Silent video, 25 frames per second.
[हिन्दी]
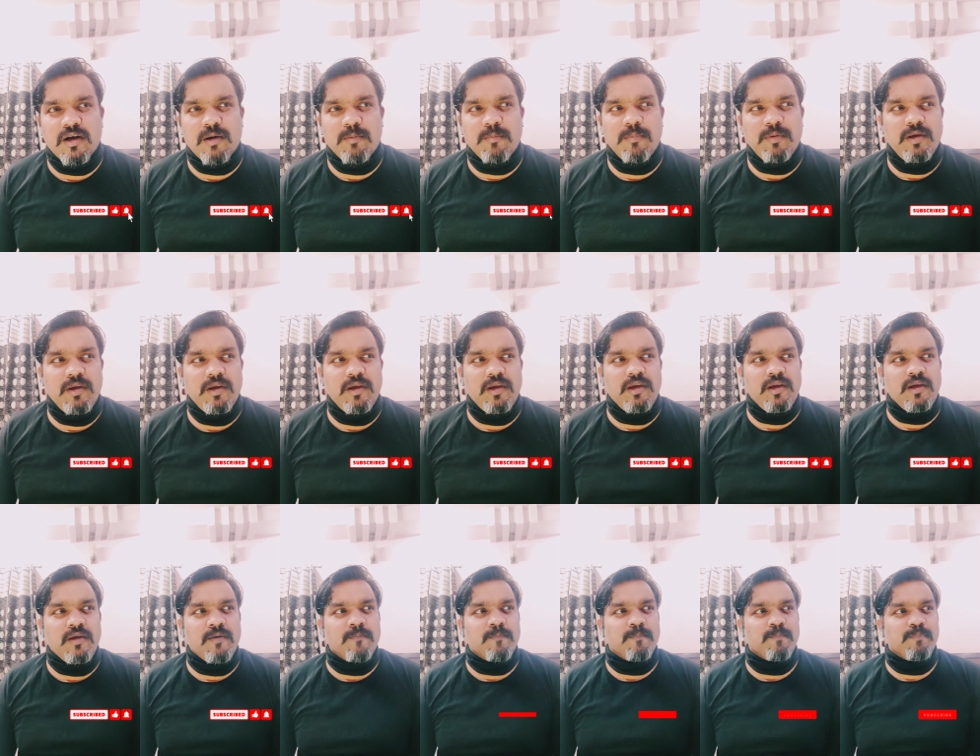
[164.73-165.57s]

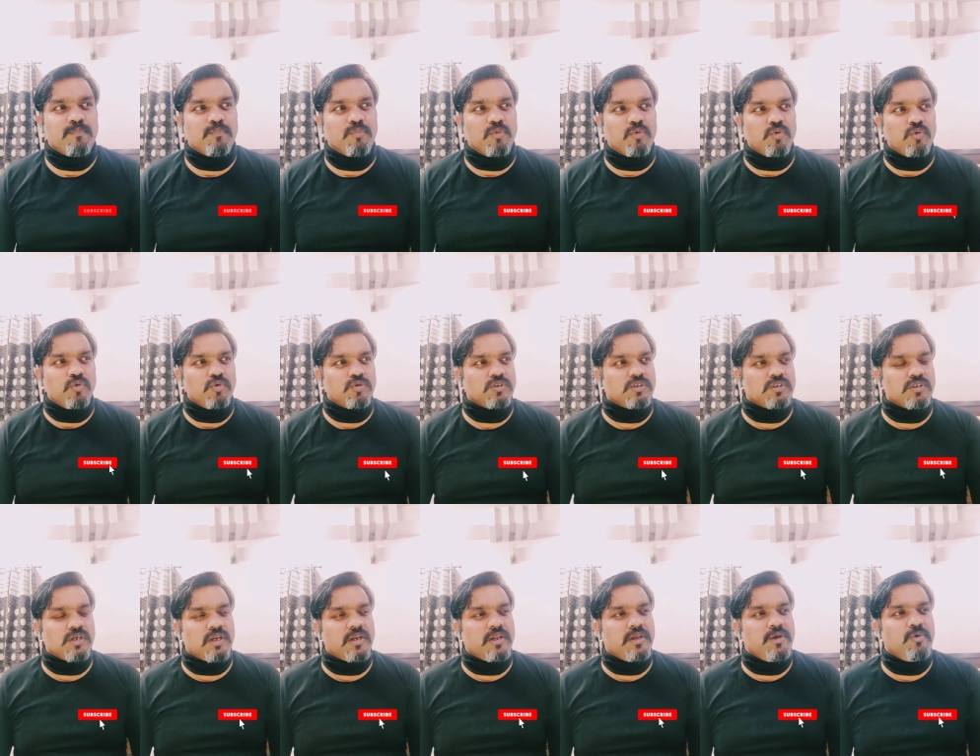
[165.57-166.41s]
अभी बहुत
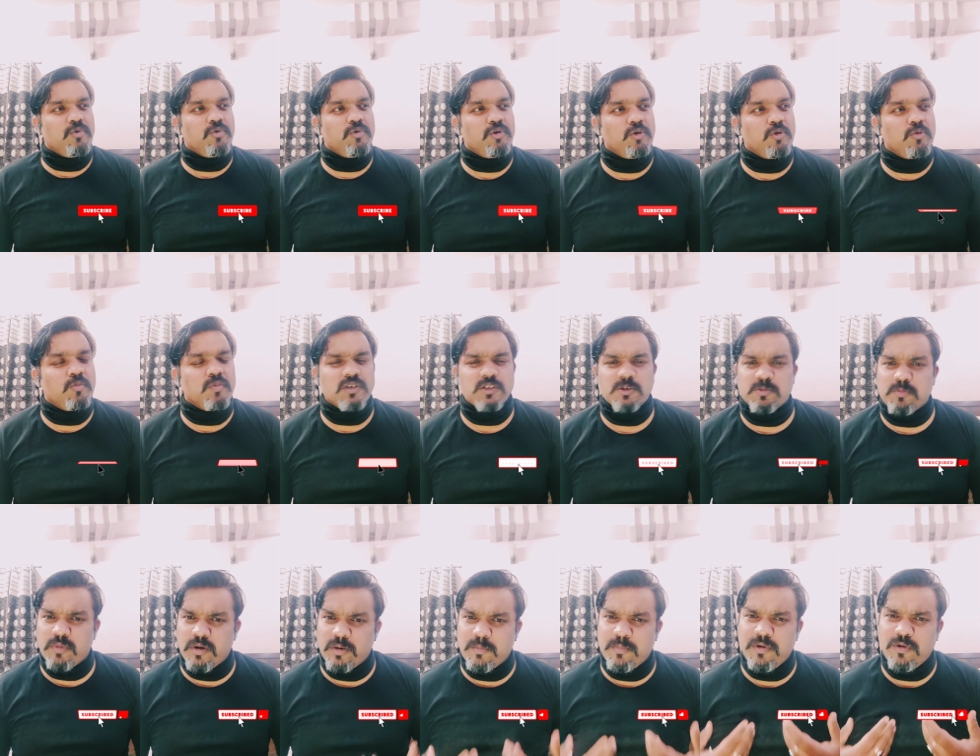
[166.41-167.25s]
सारे
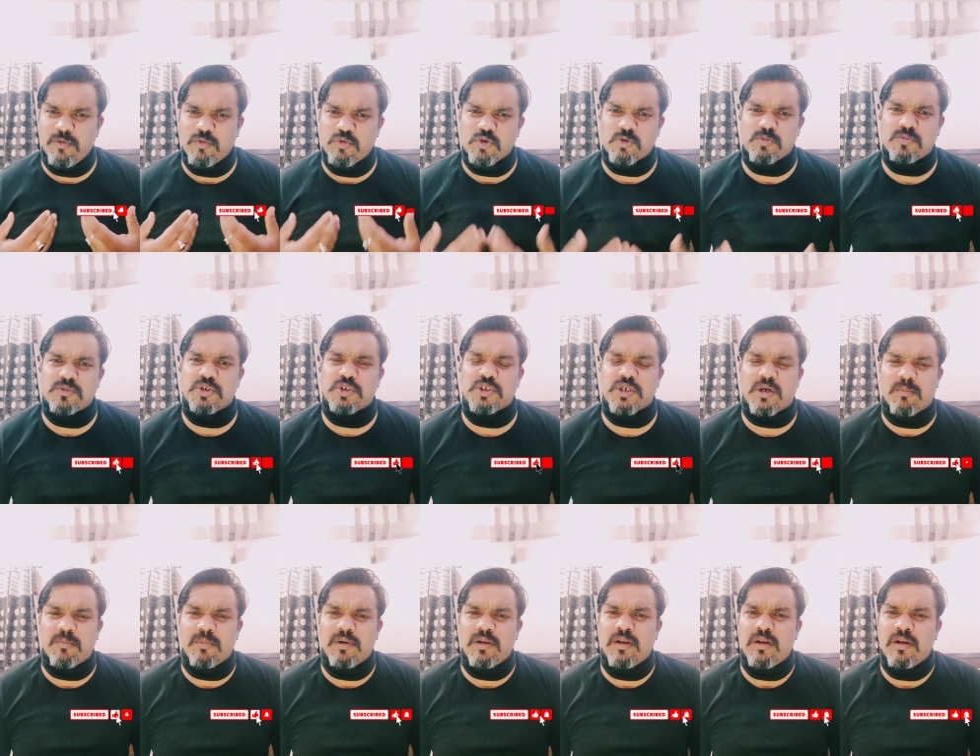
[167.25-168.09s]
यूट्यूबर्स मैं भी हूँ उसमें
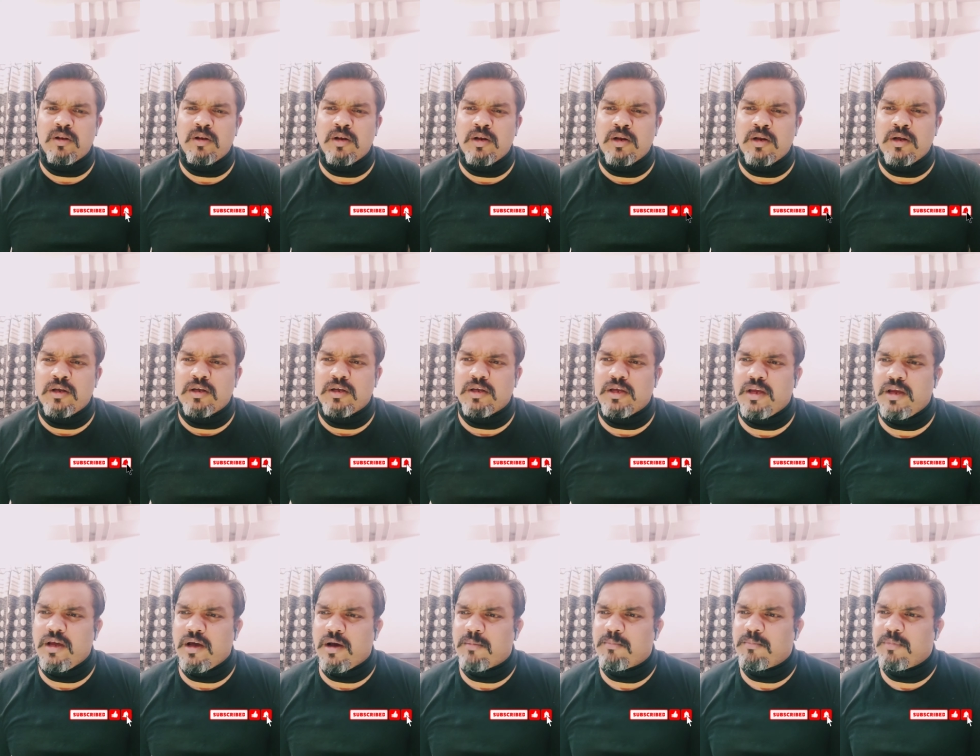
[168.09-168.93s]
शामिल
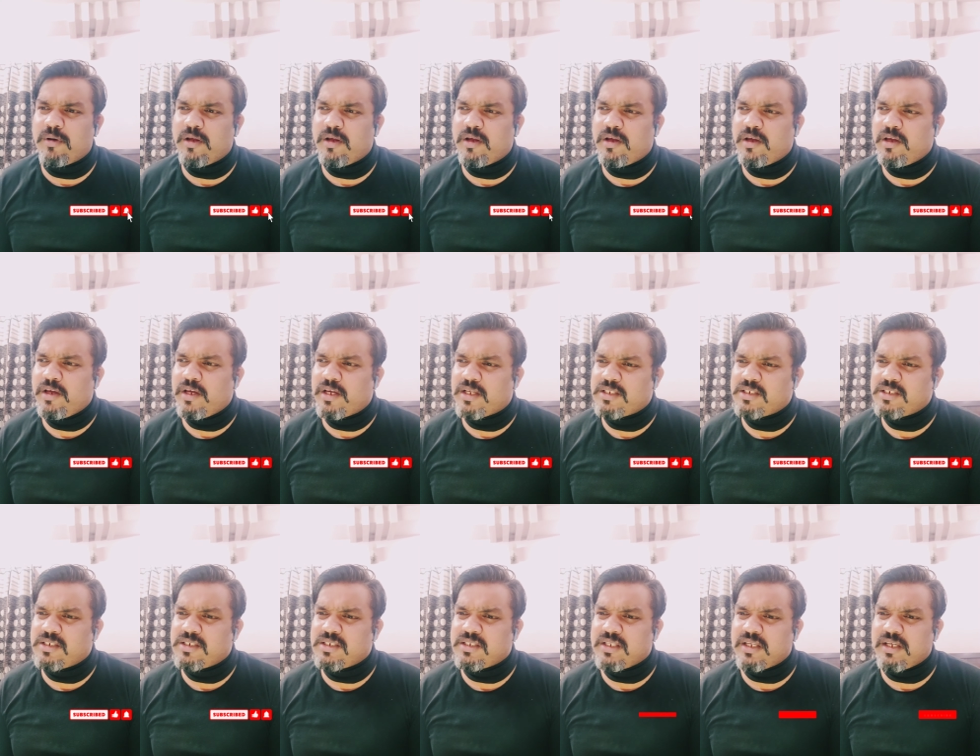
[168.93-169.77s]
कि हमने ये
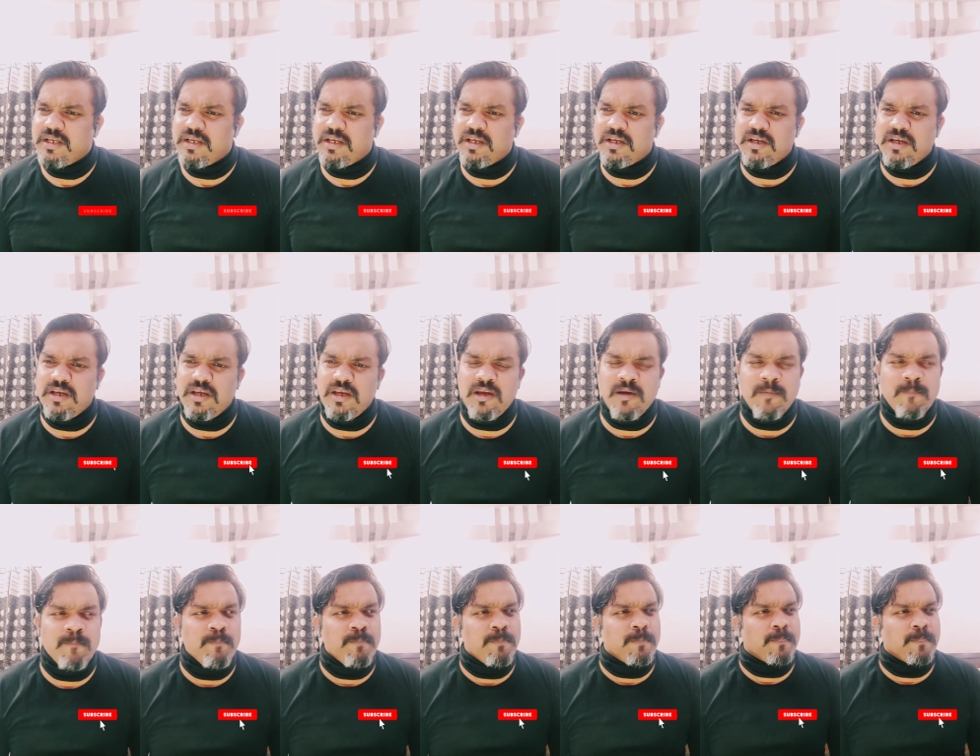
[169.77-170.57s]
चीज़ देखी कि